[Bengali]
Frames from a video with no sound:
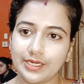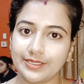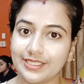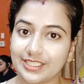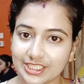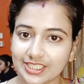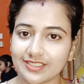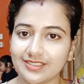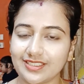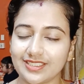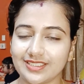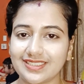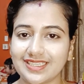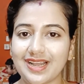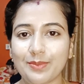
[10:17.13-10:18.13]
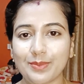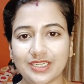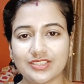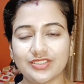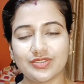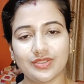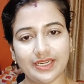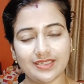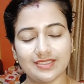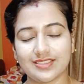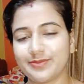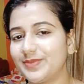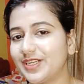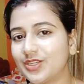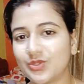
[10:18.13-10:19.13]
টি শার্ট নিয়েছে আমার জন্য একটা
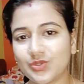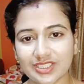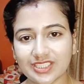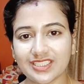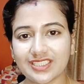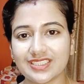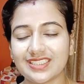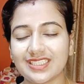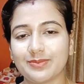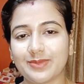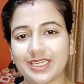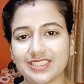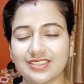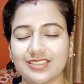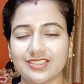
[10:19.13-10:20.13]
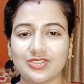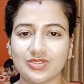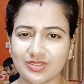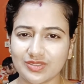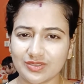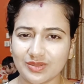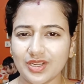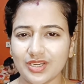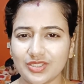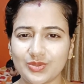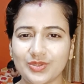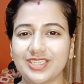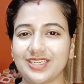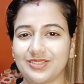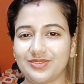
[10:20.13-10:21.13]
সিম্পল কুর্তি নিয়েছি আর বাচ্চাদের জন্য
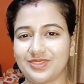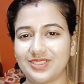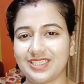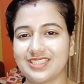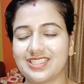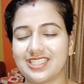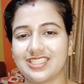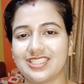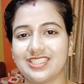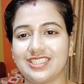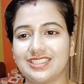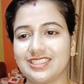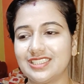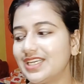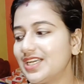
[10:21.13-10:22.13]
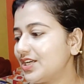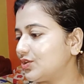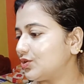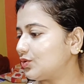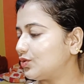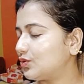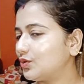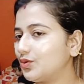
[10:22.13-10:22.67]
টুকিটাকি টুকিটাকি জিনিস নিয়েছি তো